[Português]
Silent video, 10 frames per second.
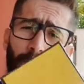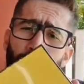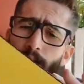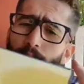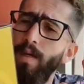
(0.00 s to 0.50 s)

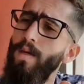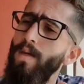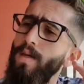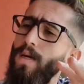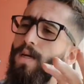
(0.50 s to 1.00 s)

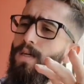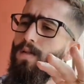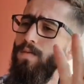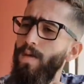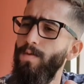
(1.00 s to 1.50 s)
E aqui
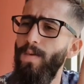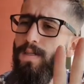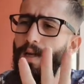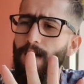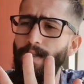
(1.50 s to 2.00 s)
não temos
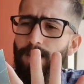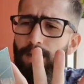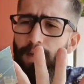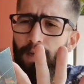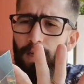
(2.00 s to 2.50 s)
mais nada.
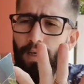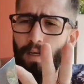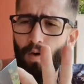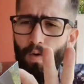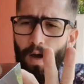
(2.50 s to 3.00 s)
Aqui
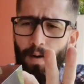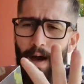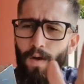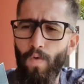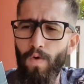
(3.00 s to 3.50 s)
que é a,
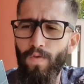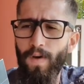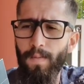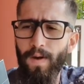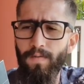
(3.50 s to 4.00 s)
a cor que eu
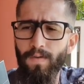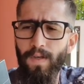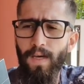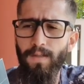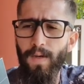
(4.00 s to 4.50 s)
falei para
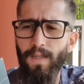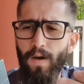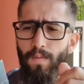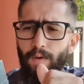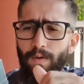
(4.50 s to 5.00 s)
vocês,
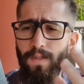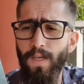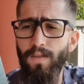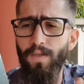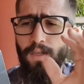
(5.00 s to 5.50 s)
metal bronze,
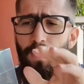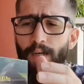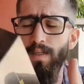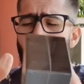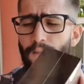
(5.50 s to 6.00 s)
6 GB de
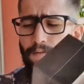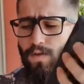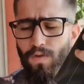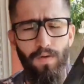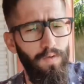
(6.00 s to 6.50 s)
RAM,
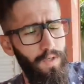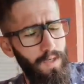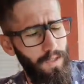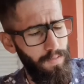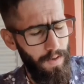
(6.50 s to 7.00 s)
128
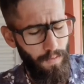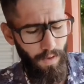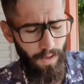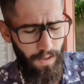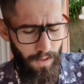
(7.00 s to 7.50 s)
GB de
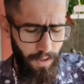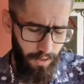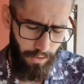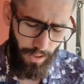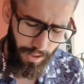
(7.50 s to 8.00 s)
memória.
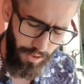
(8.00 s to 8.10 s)
Chega de